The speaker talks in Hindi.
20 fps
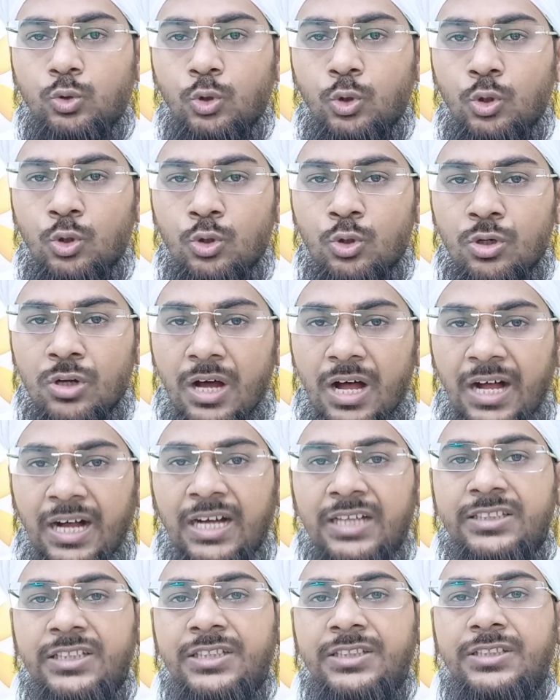तो
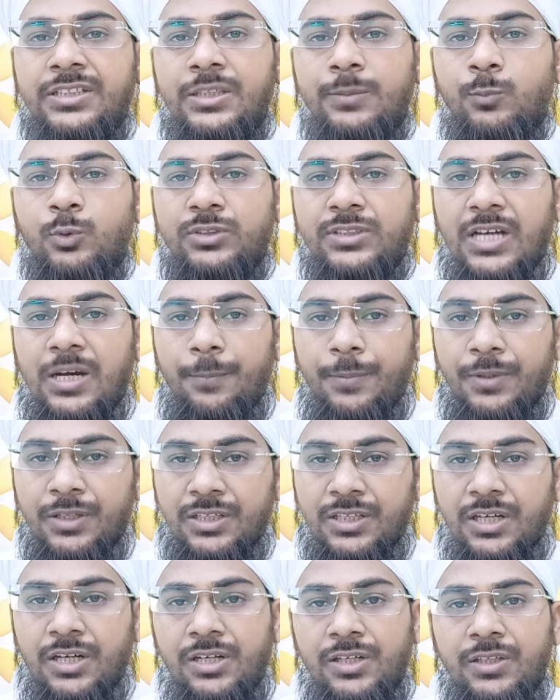आदत के
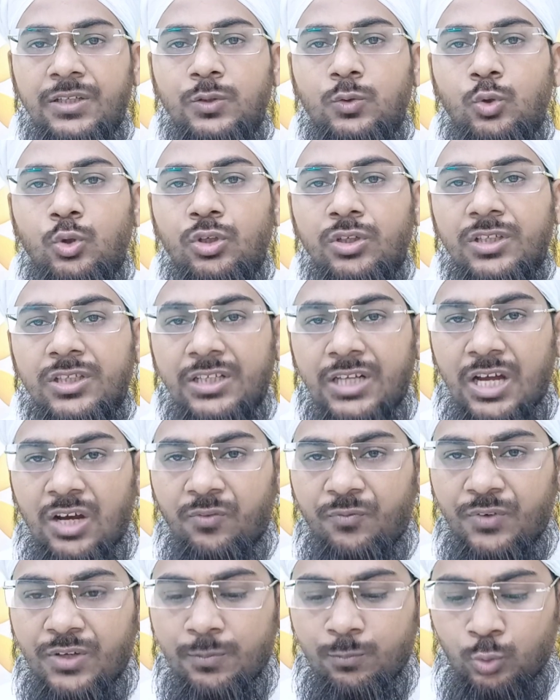मुताबिक करने को
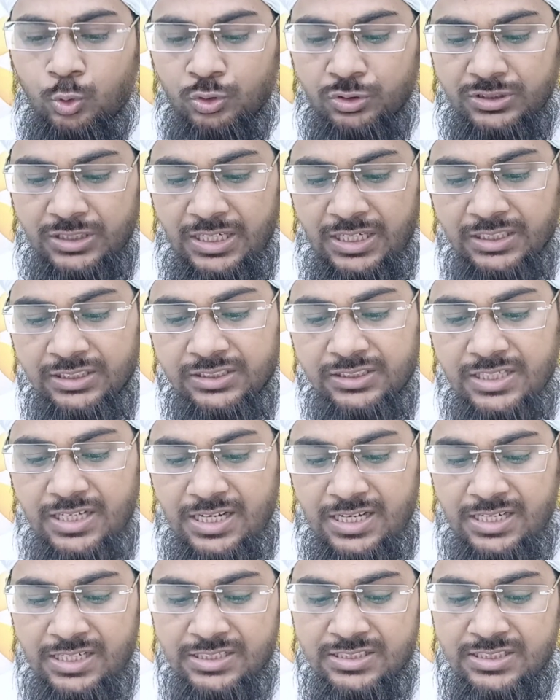खिलाफ मोहताद
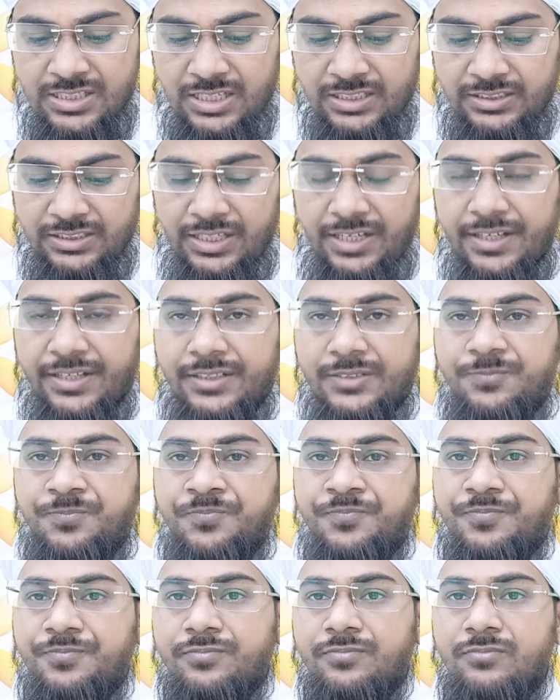कहा जाता है
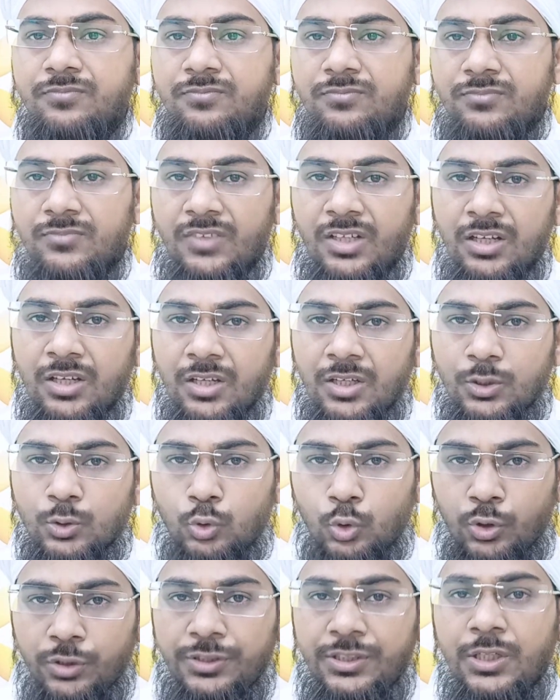
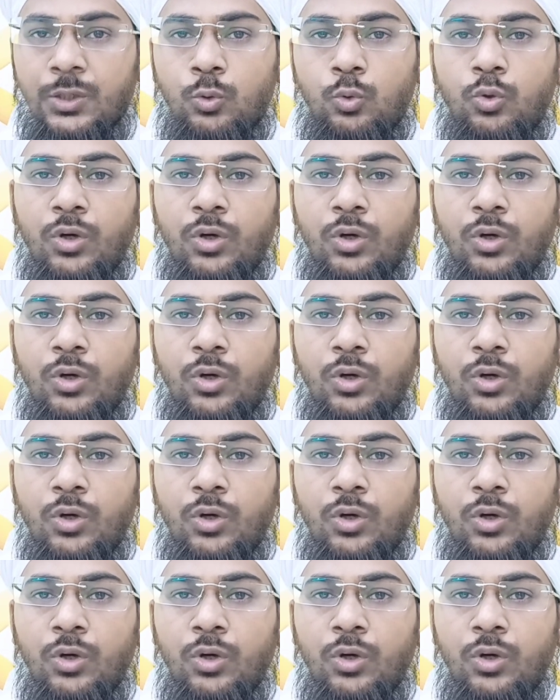तो ये